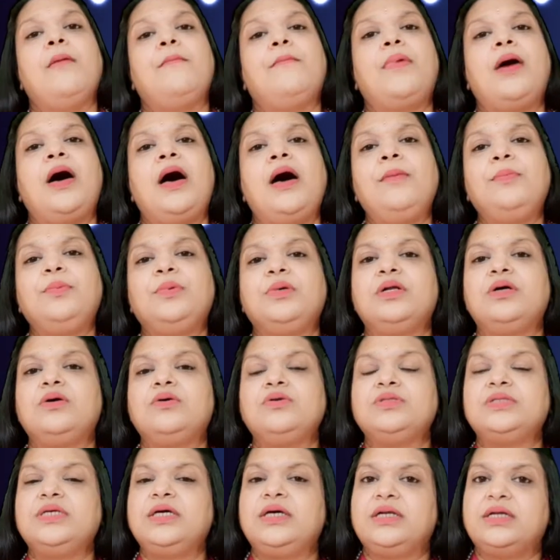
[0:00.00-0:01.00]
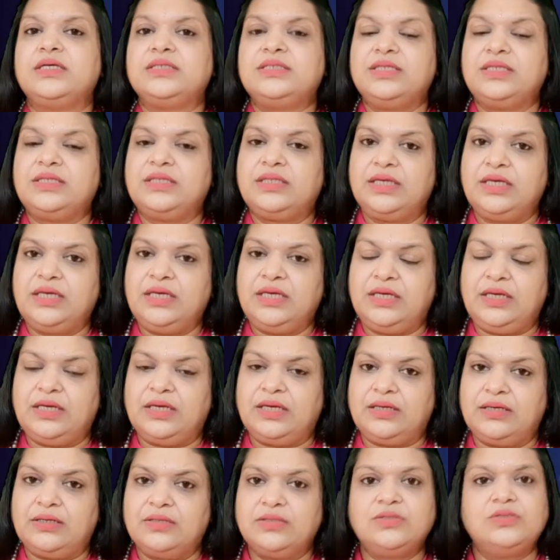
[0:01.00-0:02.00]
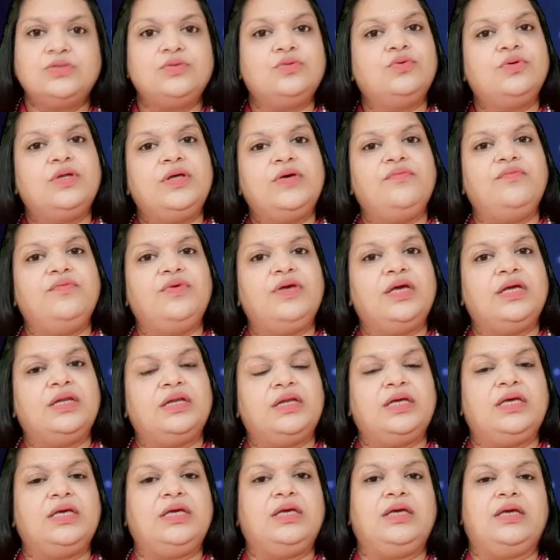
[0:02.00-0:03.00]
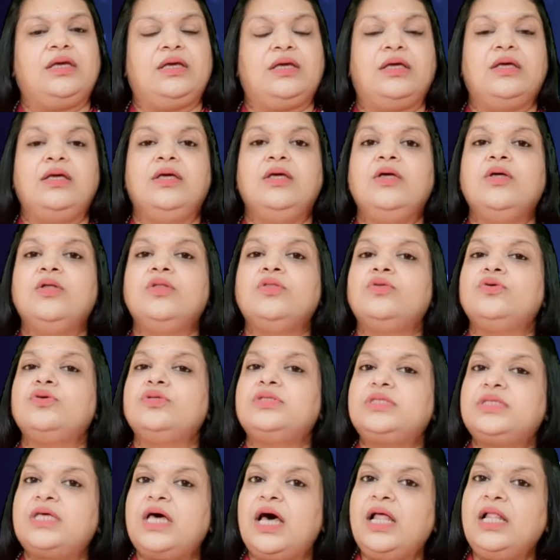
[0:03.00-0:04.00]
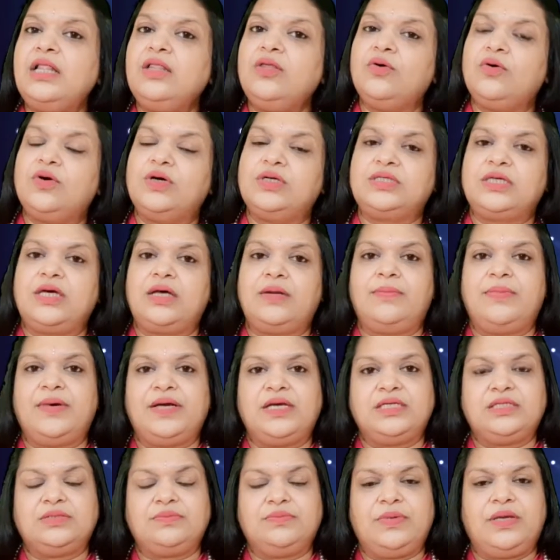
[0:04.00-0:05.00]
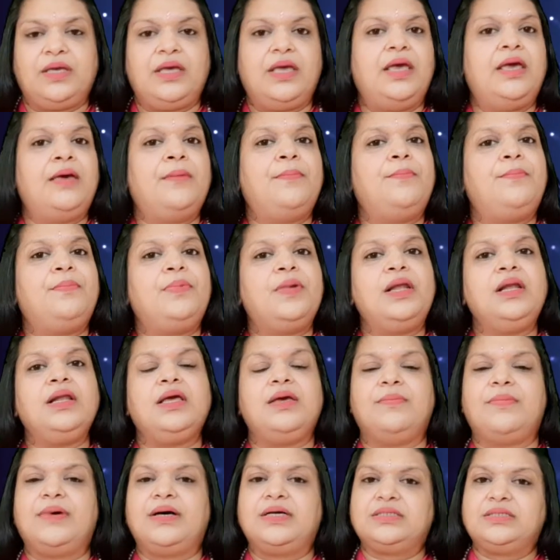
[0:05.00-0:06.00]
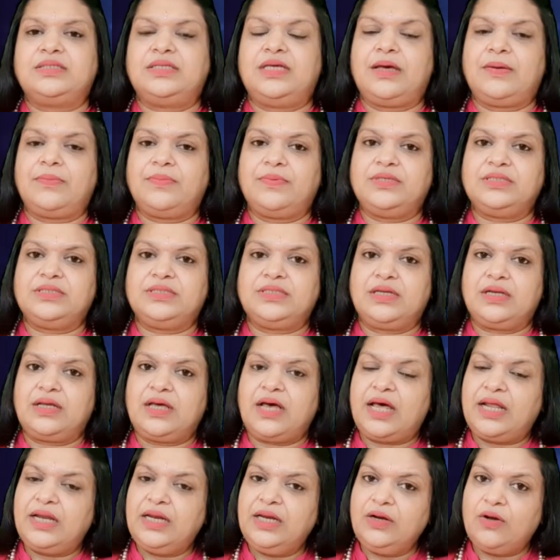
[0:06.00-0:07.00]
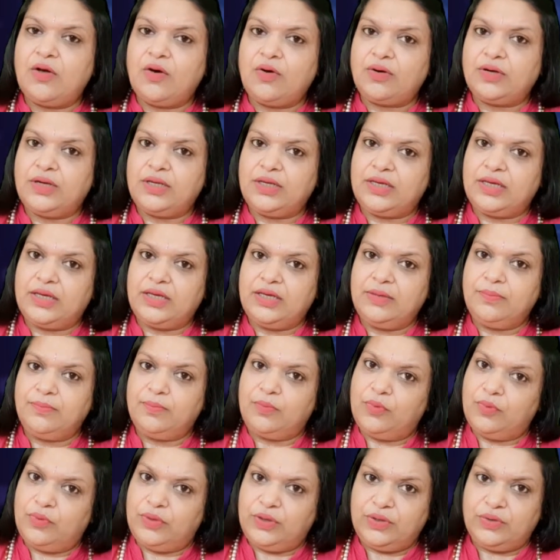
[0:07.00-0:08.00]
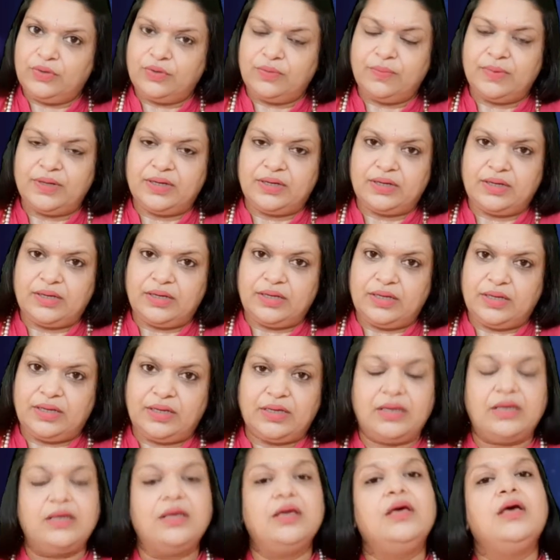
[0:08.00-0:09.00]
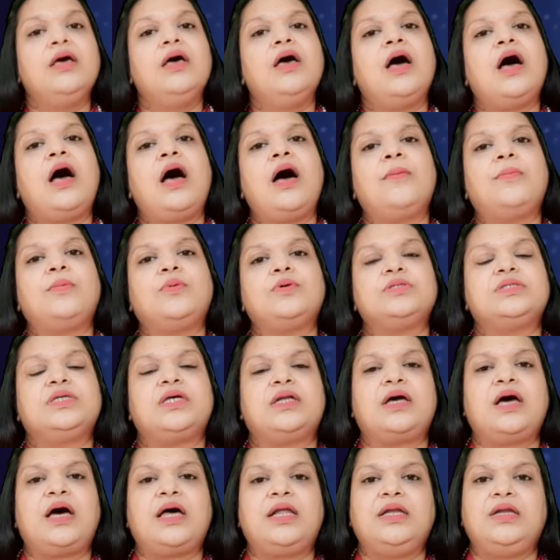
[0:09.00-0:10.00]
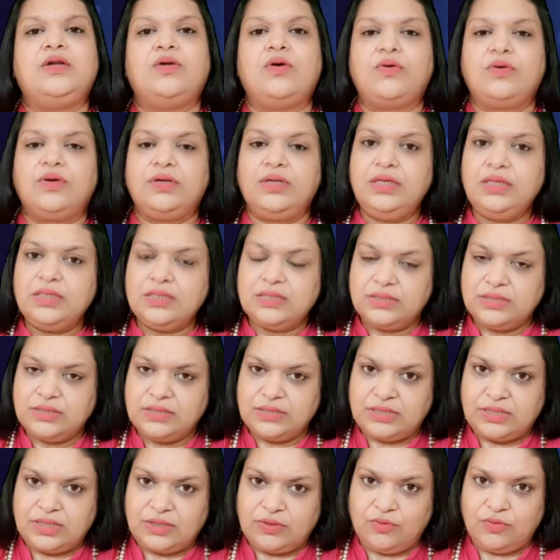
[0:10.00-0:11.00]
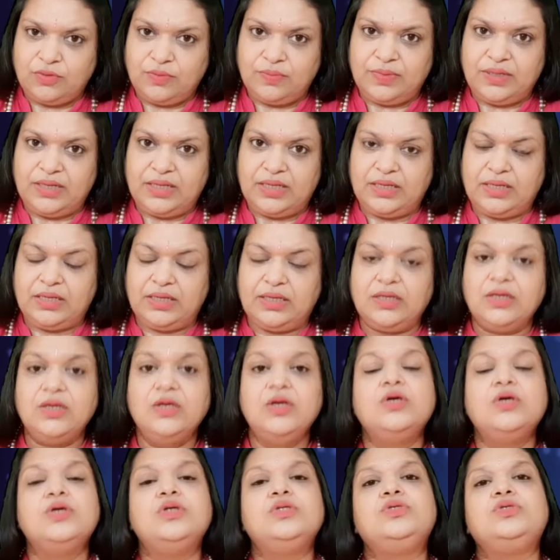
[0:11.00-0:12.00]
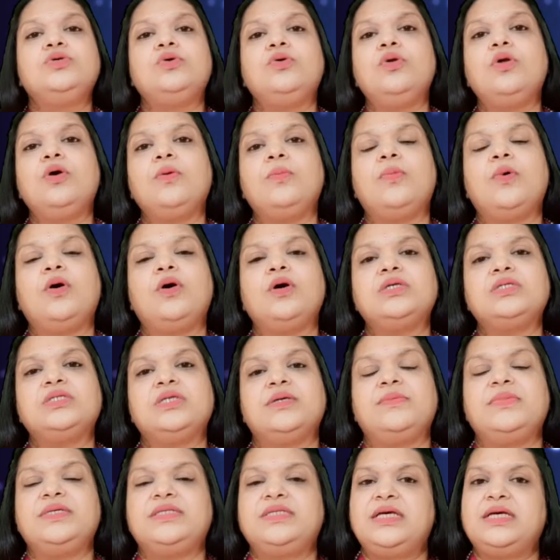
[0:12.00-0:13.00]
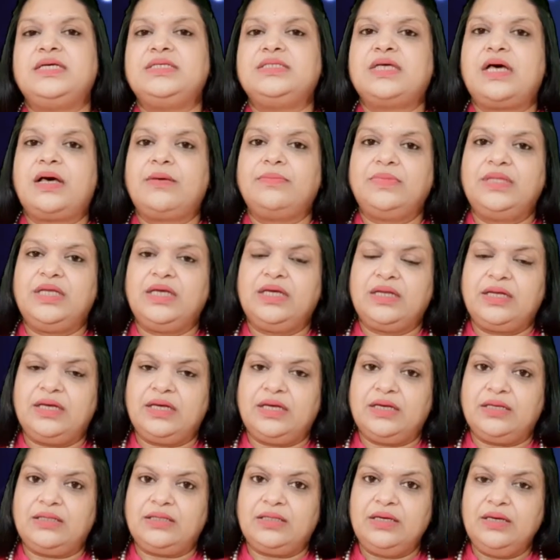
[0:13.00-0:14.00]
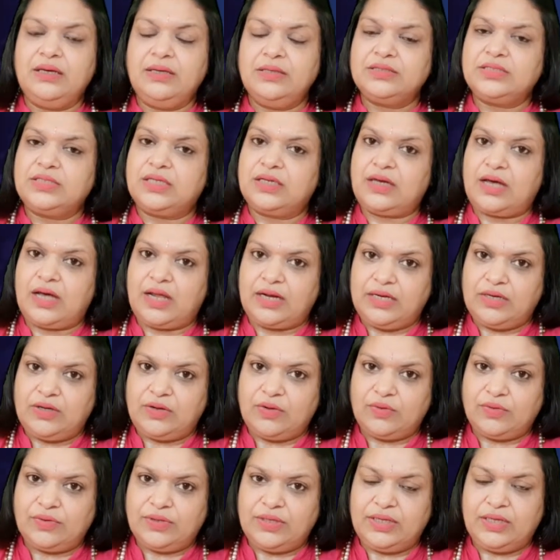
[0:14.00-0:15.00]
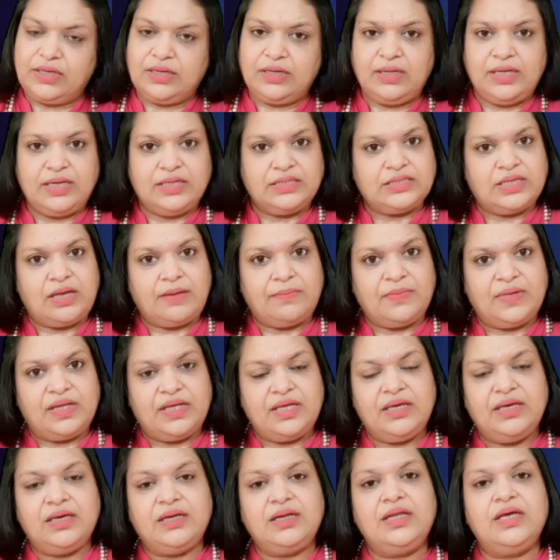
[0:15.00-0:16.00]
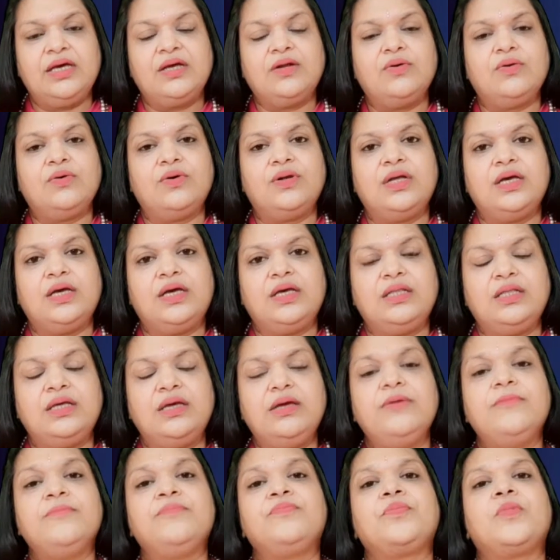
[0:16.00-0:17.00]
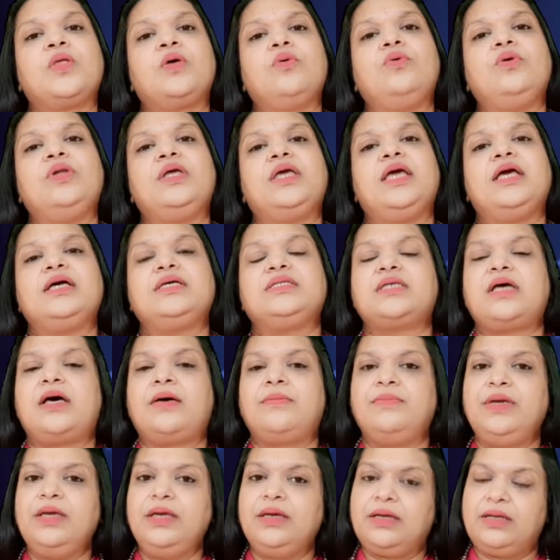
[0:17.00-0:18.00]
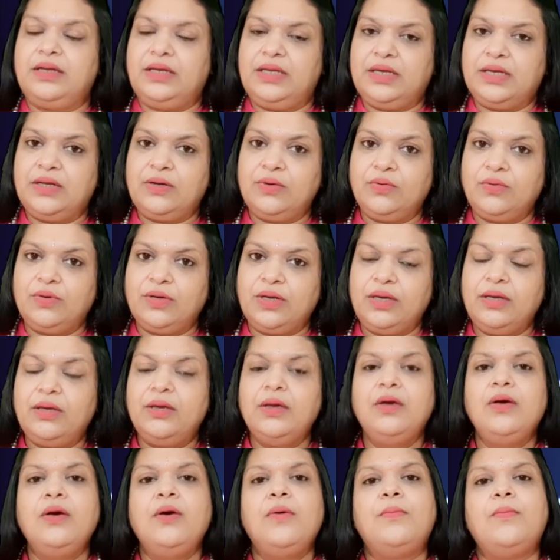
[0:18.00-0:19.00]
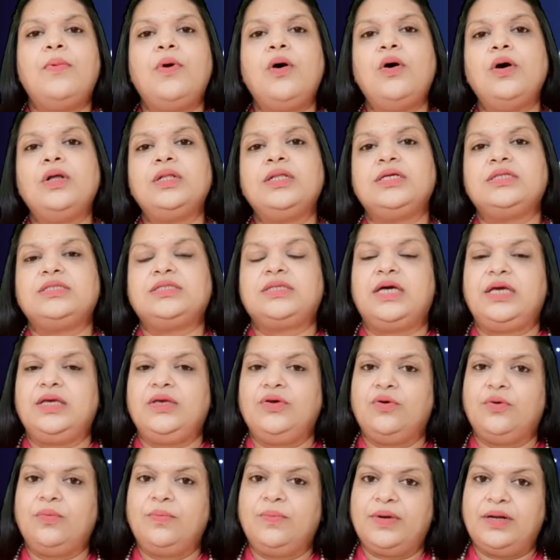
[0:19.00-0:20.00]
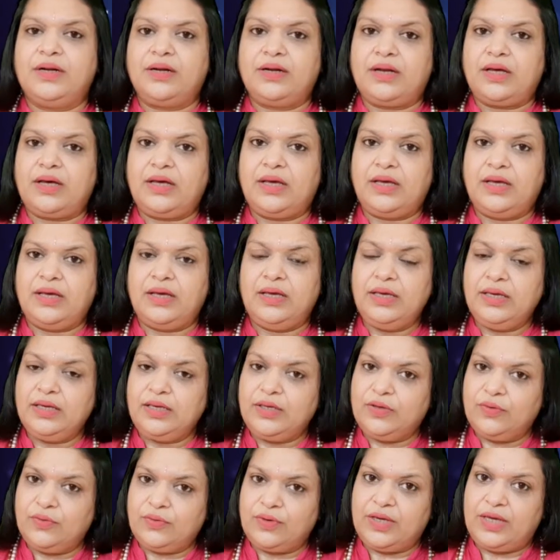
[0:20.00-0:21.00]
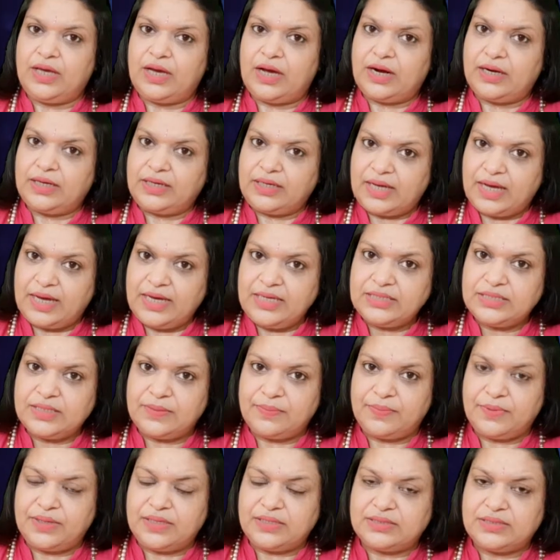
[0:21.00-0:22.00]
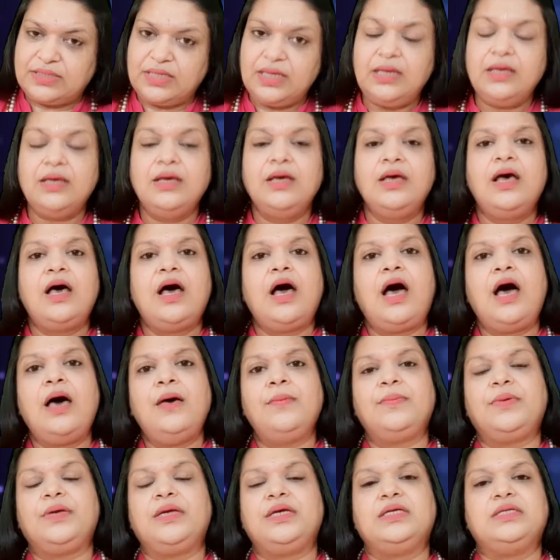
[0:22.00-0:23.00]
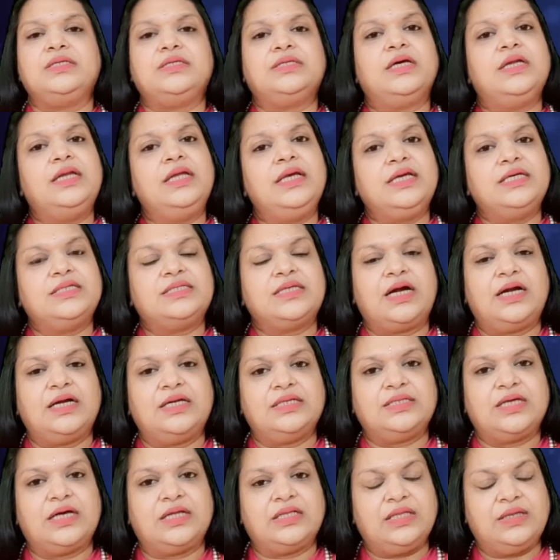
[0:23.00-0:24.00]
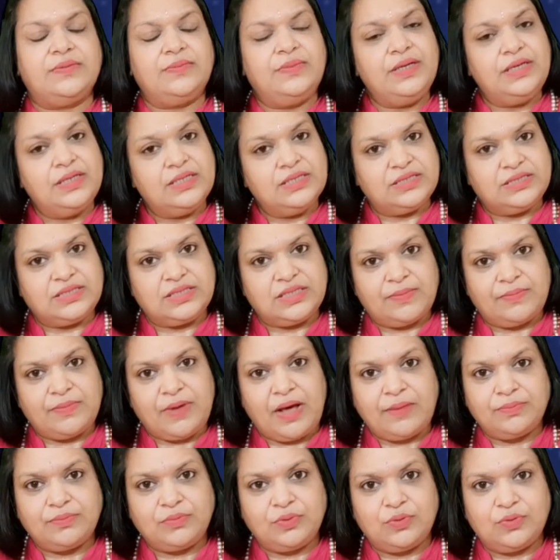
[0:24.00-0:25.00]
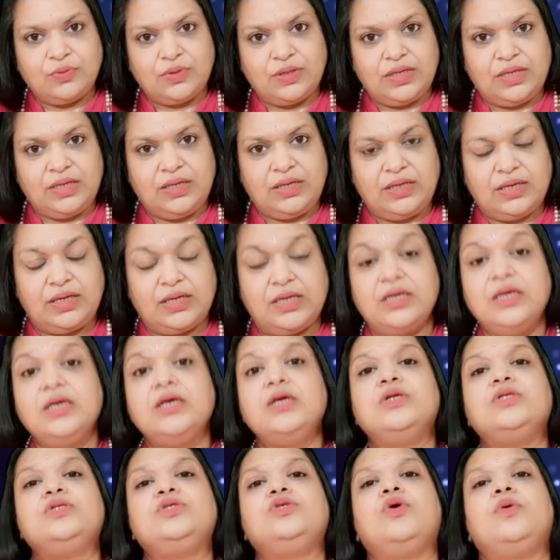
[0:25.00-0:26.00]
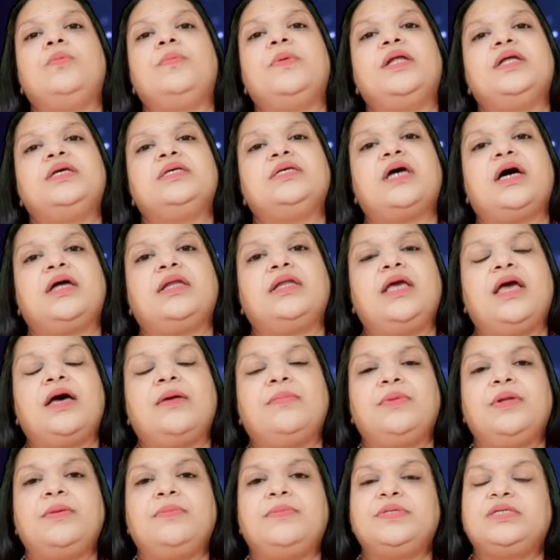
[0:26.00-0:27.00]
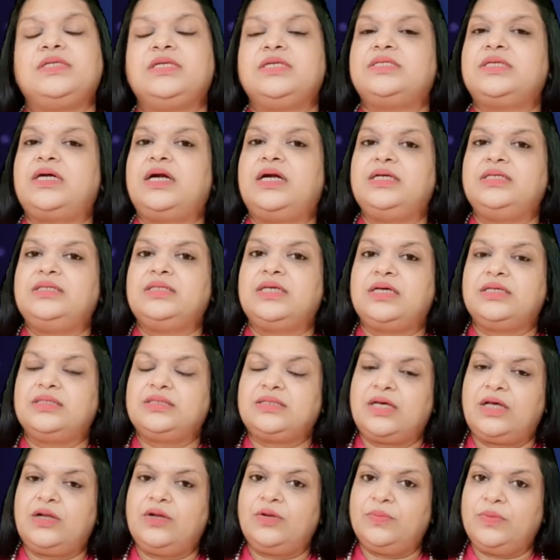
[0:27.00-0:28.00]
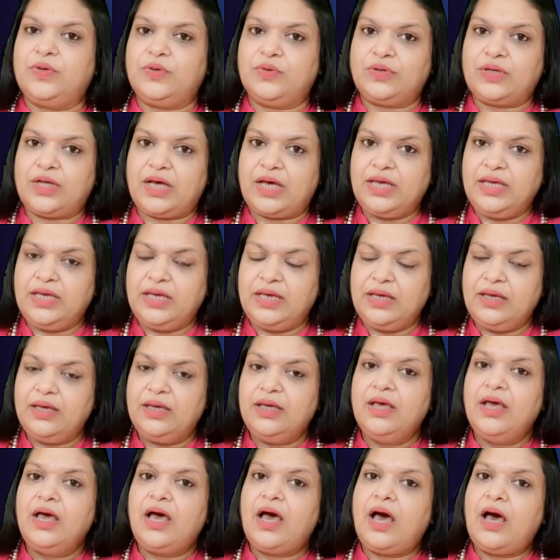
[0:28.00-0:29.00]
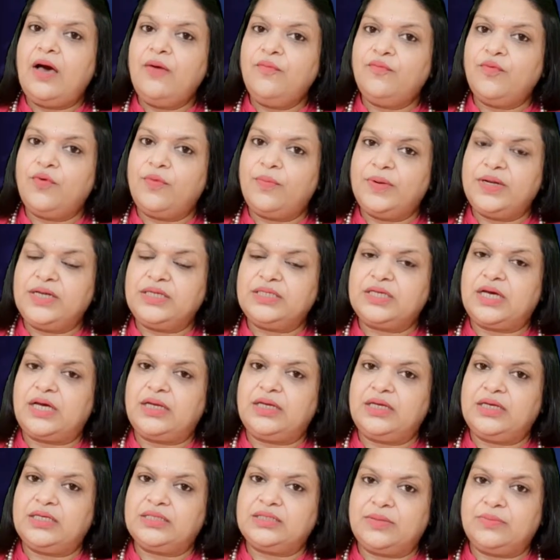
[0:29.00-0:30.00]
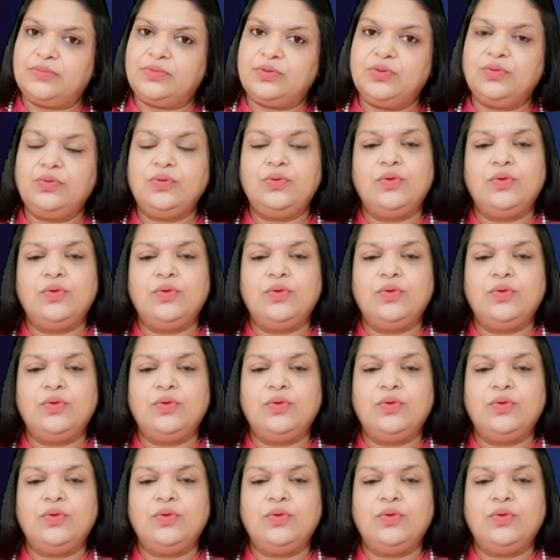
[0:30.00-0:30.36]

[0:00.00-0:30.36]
पाप ग्रहों से ग्रसित नहीं है सूर्य वीक नहीं है तो साल 2022 में अप्रैल के बाद से आपकी सरकारी नौकरी के पूर्ण योग बन रहे हैं आपको सरकारी नौकरी ज़रूर मिलेगी जो लोग बहुत समय से एग्ज़ाम दे रहे थे सरकारी नौकरी के लिए एग्ज़ाम नहीं क्लियर हो रहे थे उनके एग्ज़ाम भी क्लियर होंगे बहुत अच्छा योग बन रहा है क्योंकि 28 अप्रैल से आपकी शनि की साढ़े साथी भी समाप्त हो रही है जो परेशानियां आपने पिछले साढ़े सात सालों में उठाई हैं अब वो परेशानियां सब दूर